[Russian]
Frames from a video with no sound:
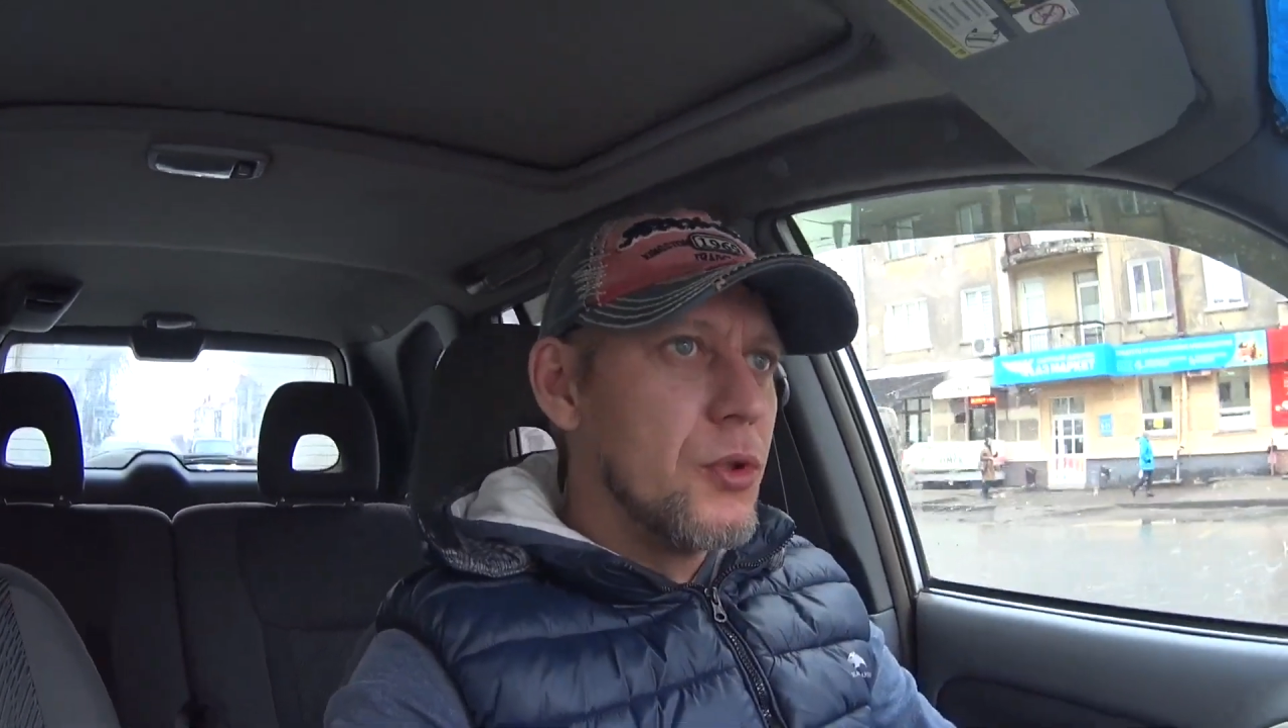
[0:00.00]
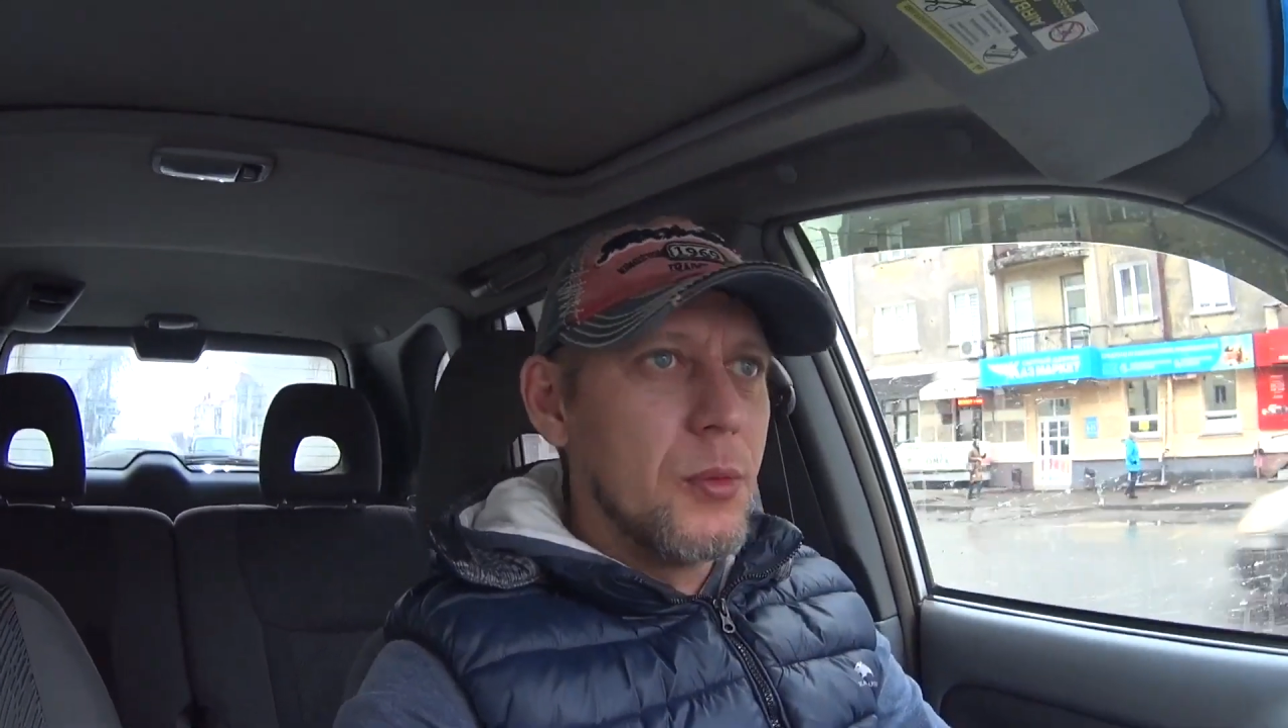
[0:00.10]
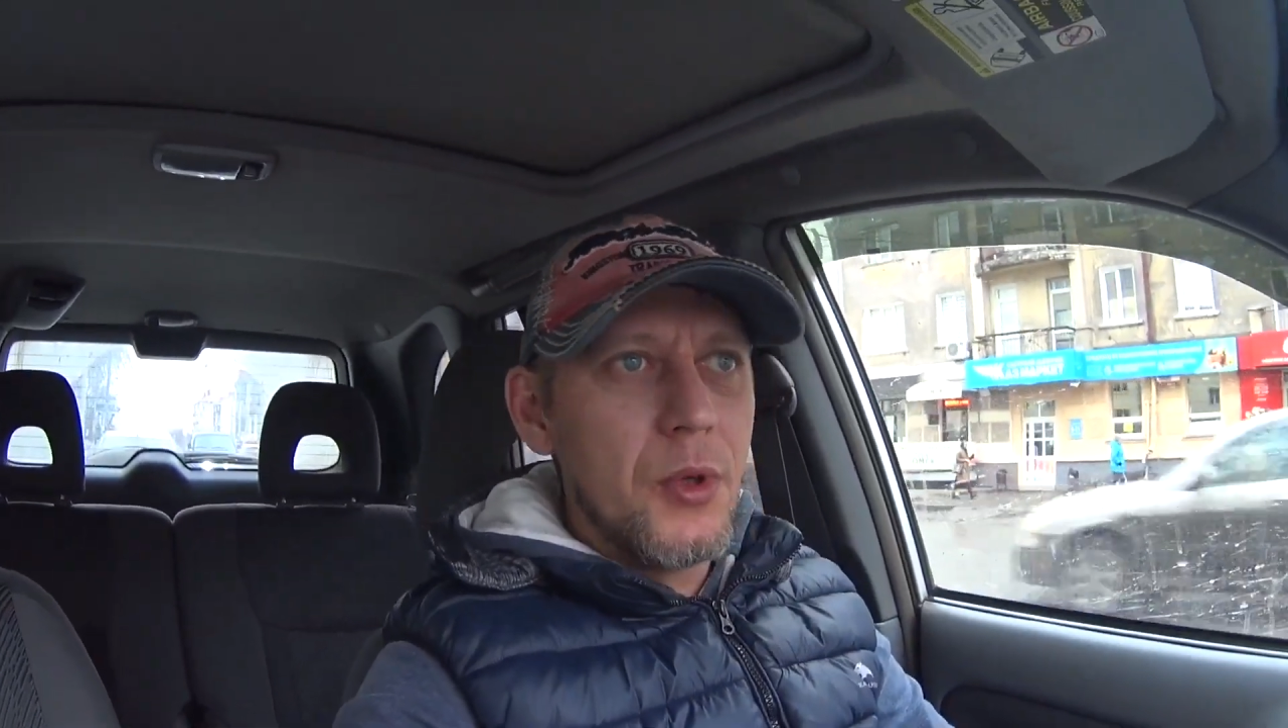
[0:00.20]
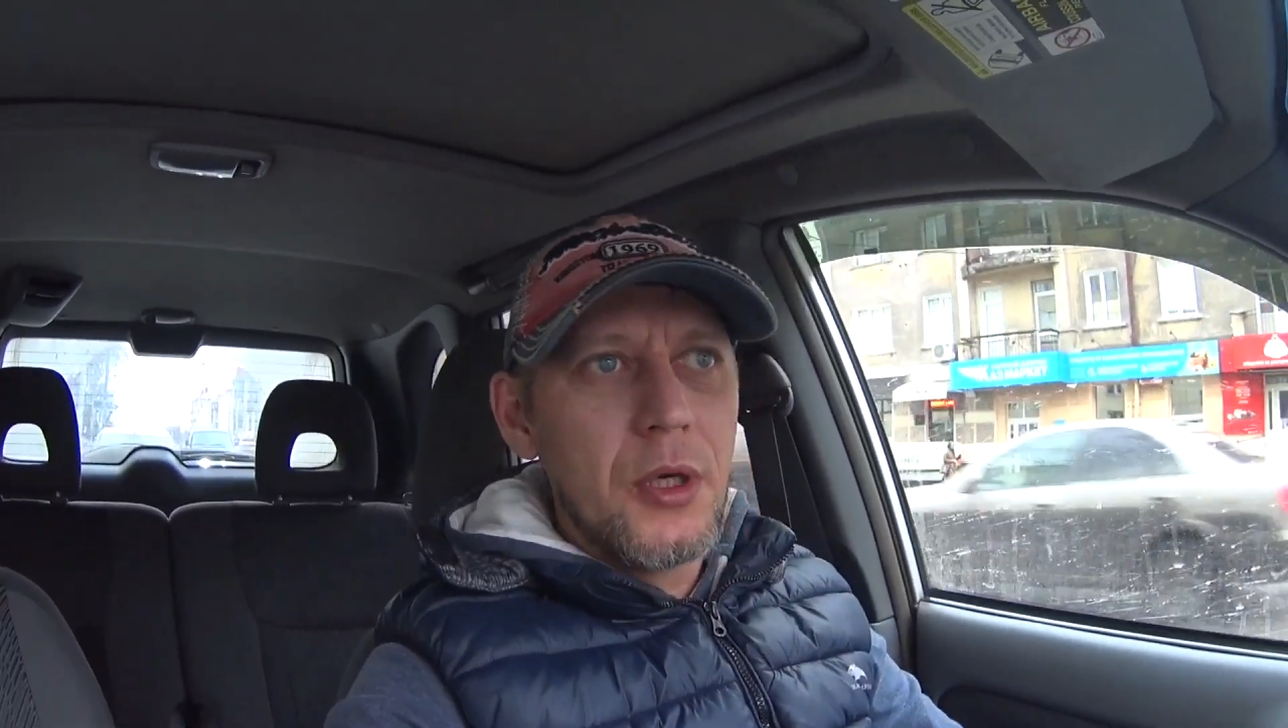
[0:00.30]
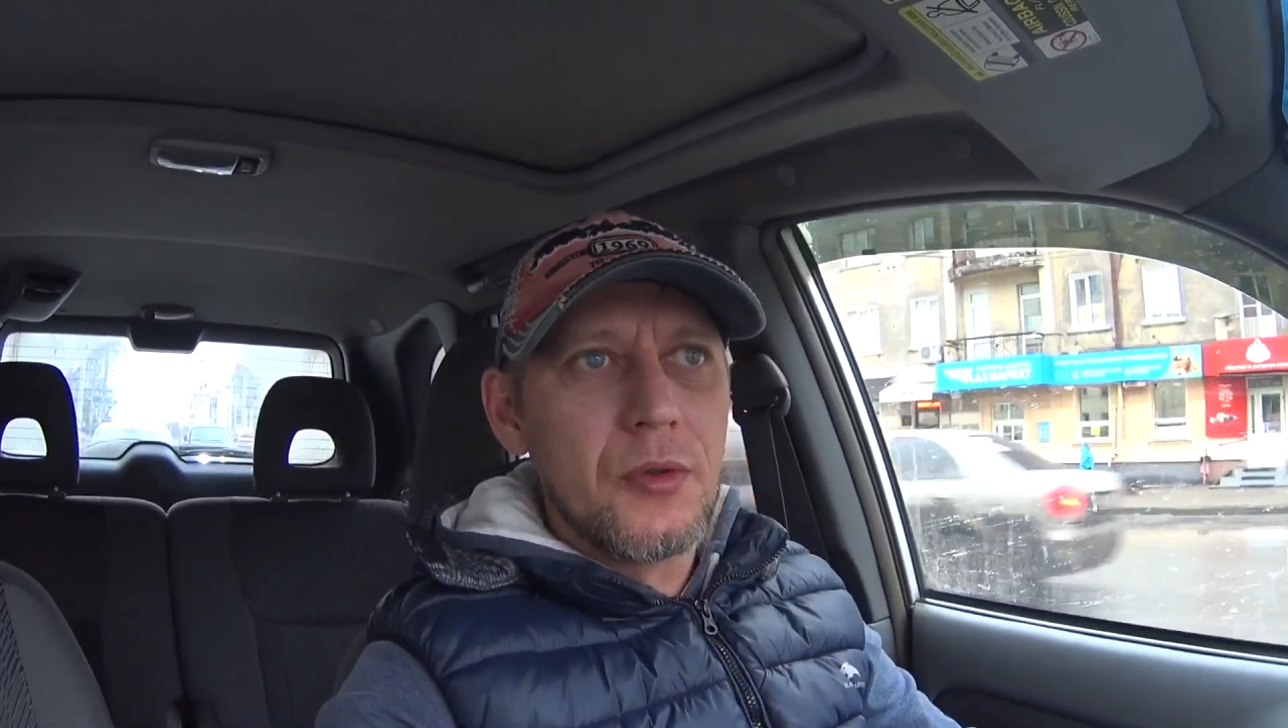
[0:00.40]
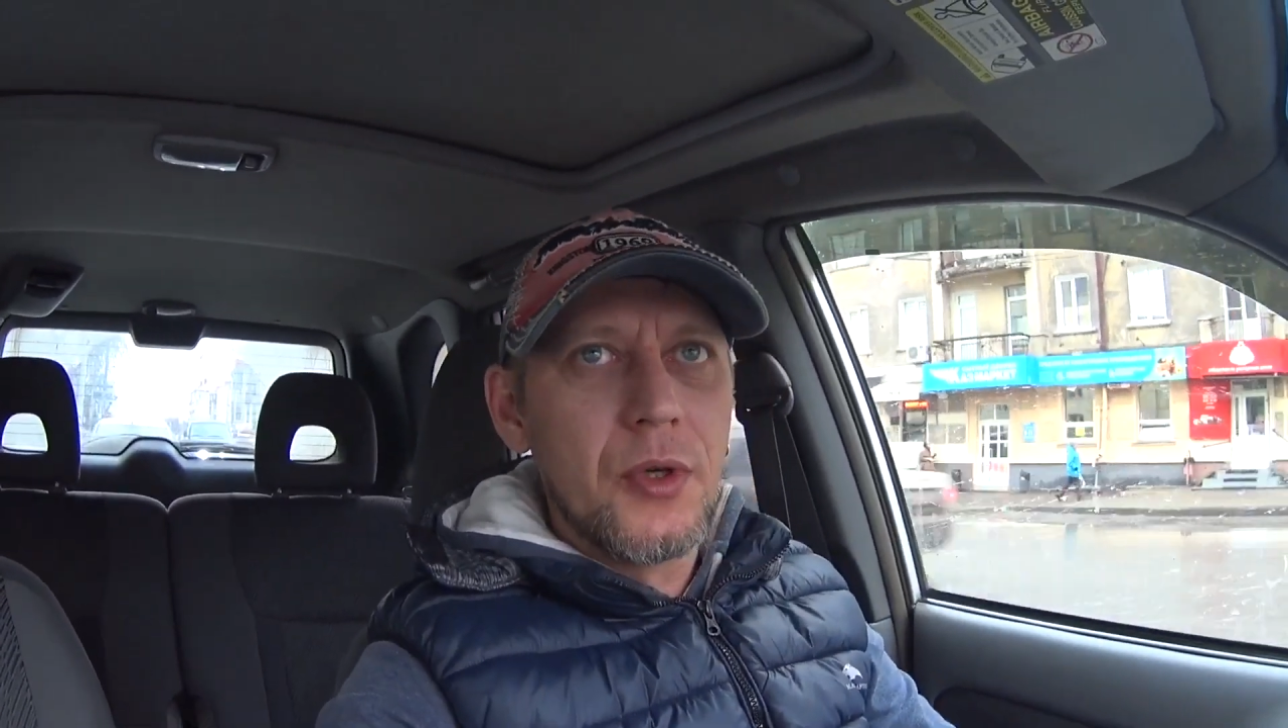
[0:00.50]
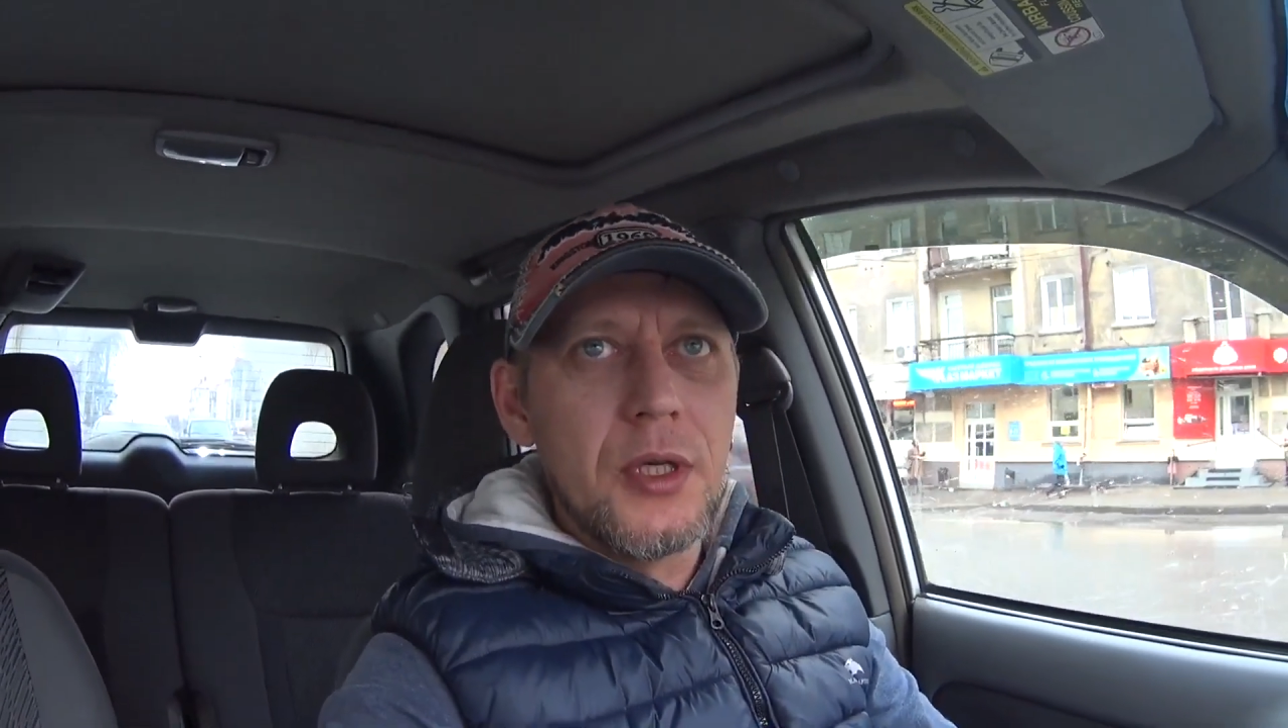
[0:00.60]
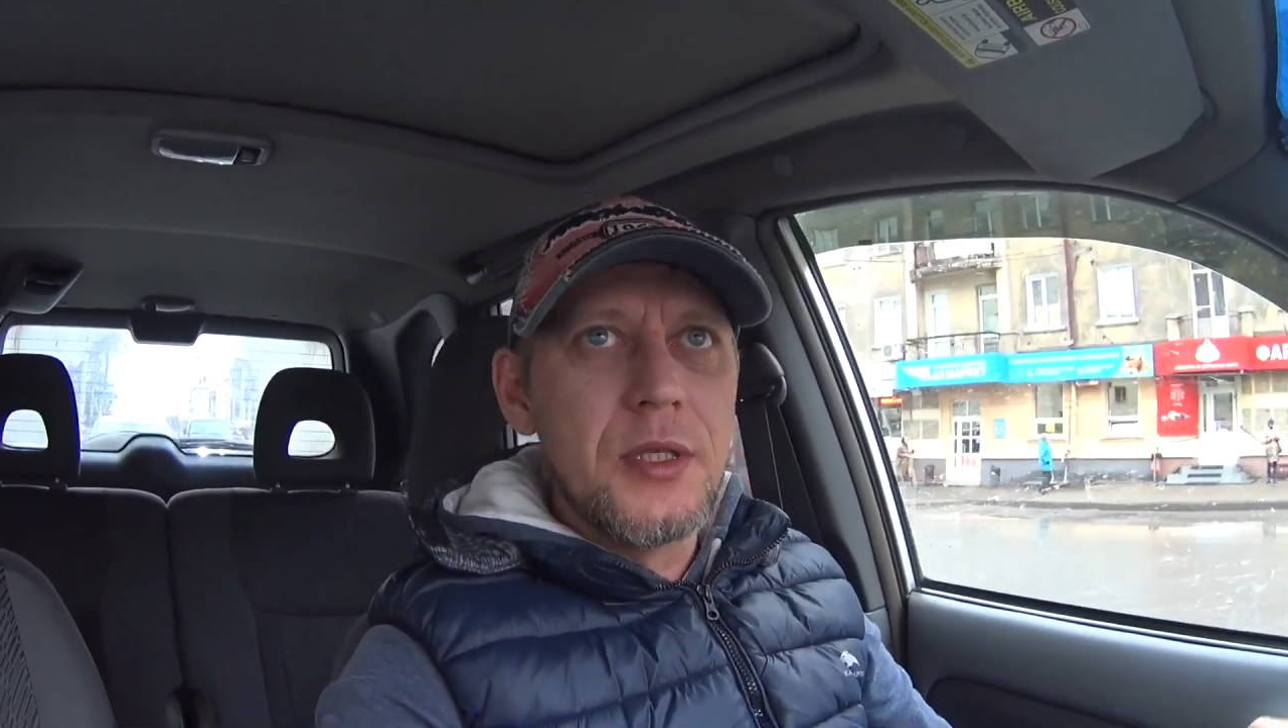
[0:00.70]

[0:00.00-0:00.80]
тебе и твоей